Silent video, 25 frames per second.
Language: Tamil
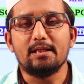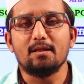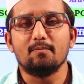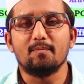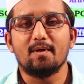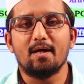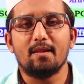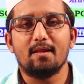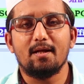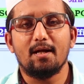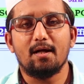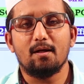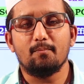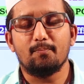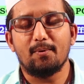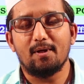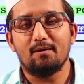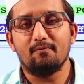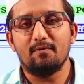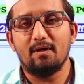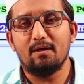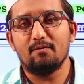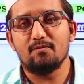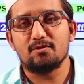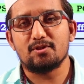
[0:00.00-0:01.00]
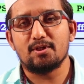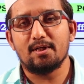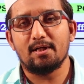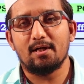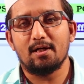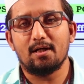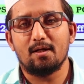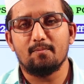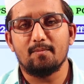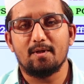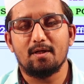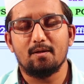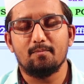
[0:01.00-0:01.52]
இந்த மாதிரியான பல்வேறு
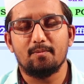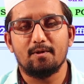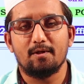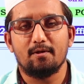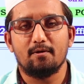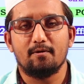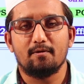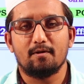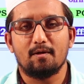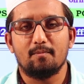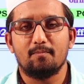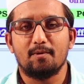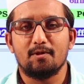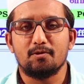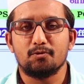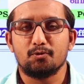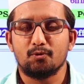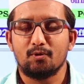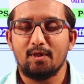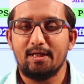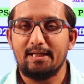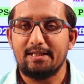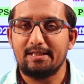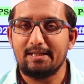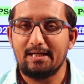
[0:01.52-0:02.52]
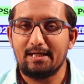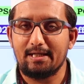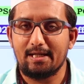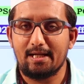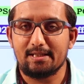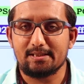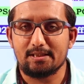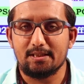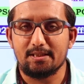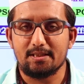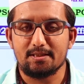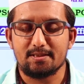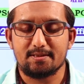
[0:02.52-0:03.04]
விஷயங்கள் நாம் என்ன பண்ண இருக்கிறோம் அப்படின்னு சொன்னால் இன்றைய
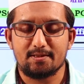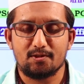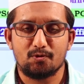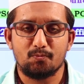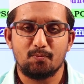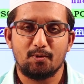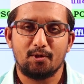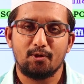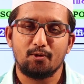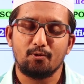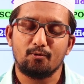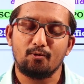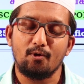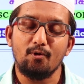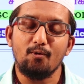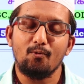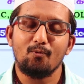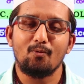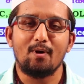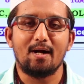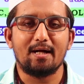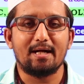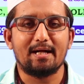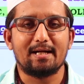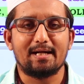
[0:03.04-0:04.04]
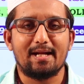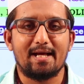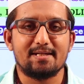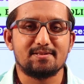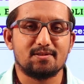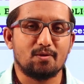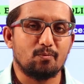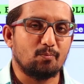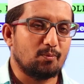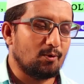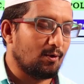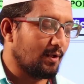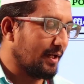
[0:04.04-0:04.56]
கிளாஸில் டிஸ்கஸ் பண்ண இருக்கிறோம் வாங்க
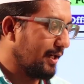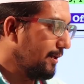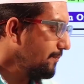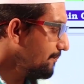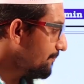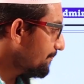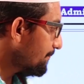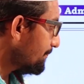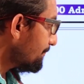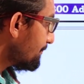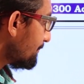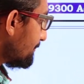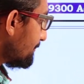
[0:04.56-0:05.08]
கிளாஸ்க்கு போகலாம்